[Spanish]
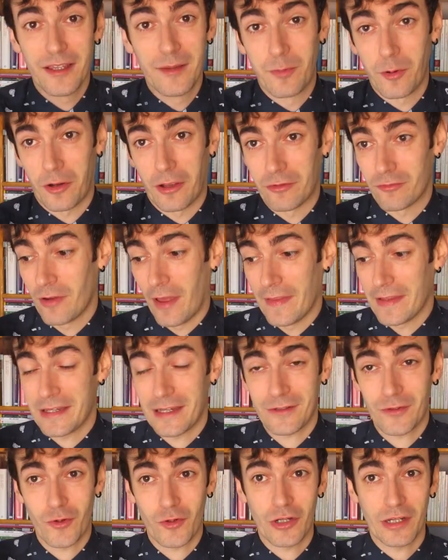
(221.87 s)
Y porque es una de
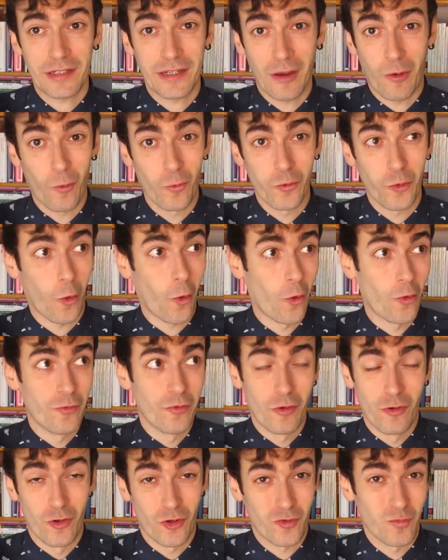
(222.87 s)
esas cosas que junto
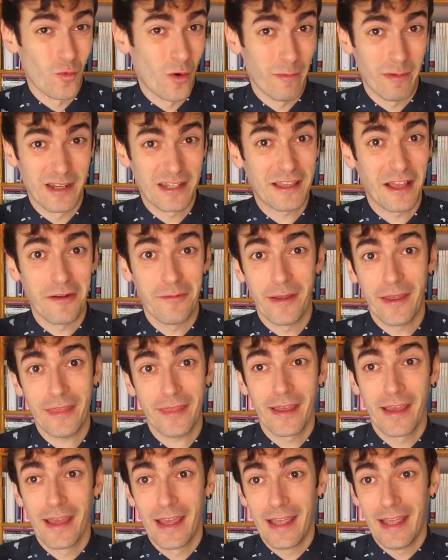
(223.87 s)
con los muebles tal
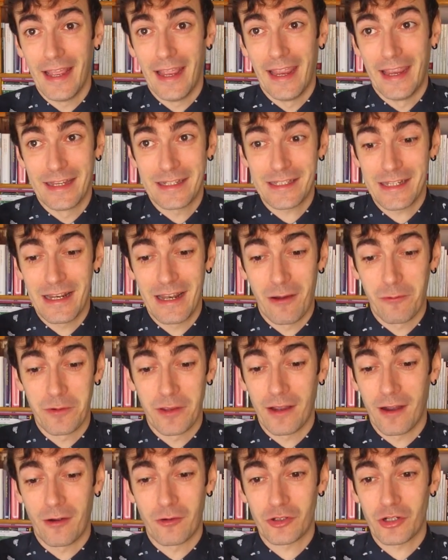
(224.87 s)
vez es la
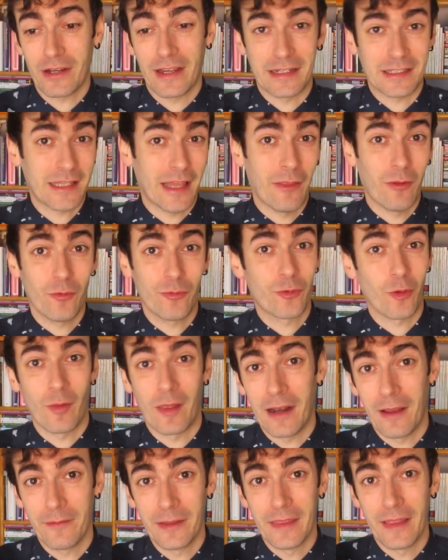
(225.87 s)
única cosa que ha estado
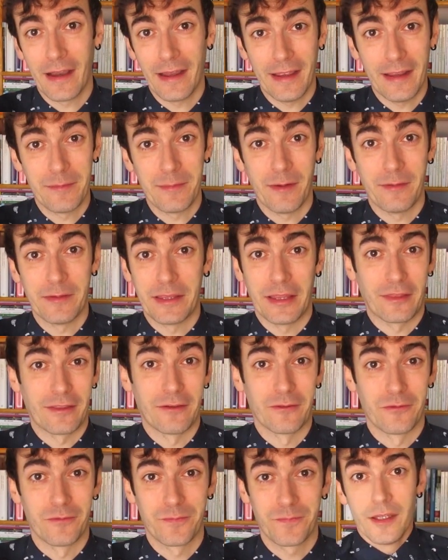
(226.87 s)
toda la vida en mi
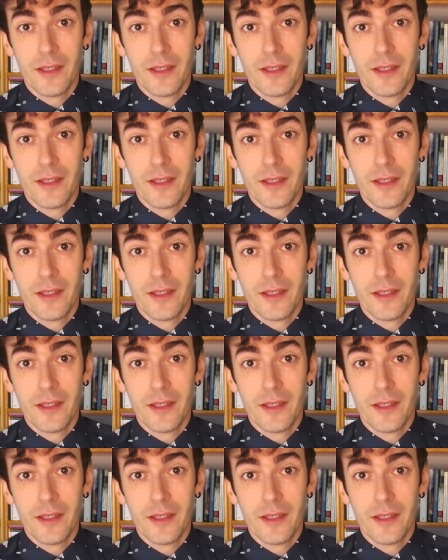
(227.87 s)
habitación.